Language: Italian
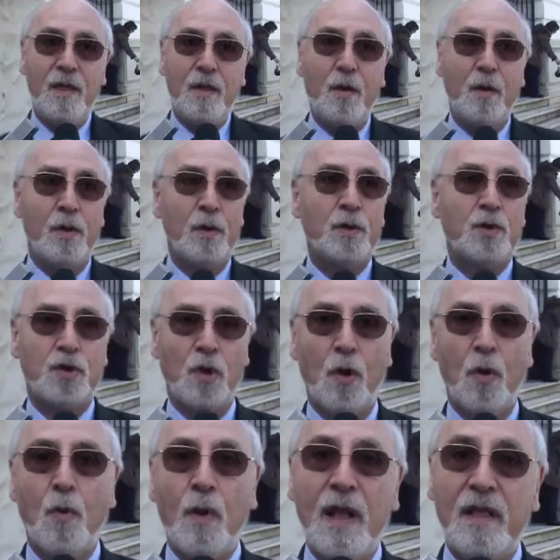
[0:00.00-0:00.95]
Io non
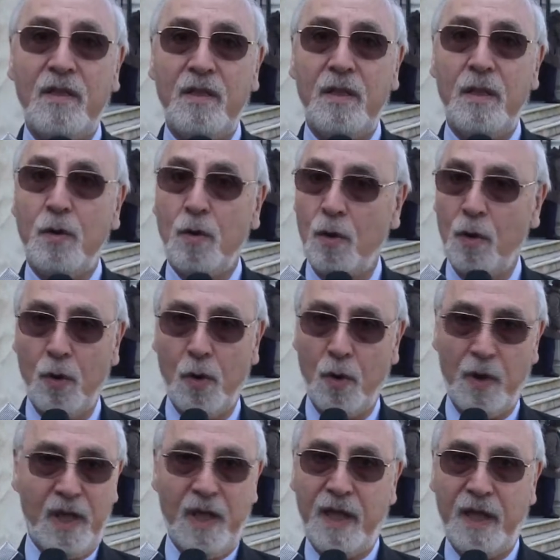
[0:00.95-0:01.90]
so quanti di
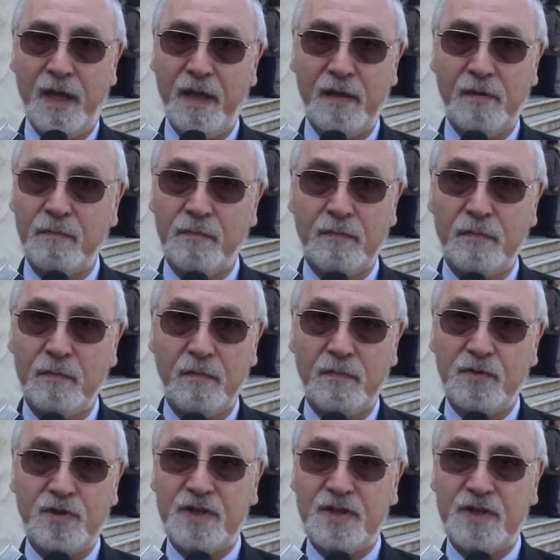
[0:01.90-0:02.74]
coloro che mh, mm,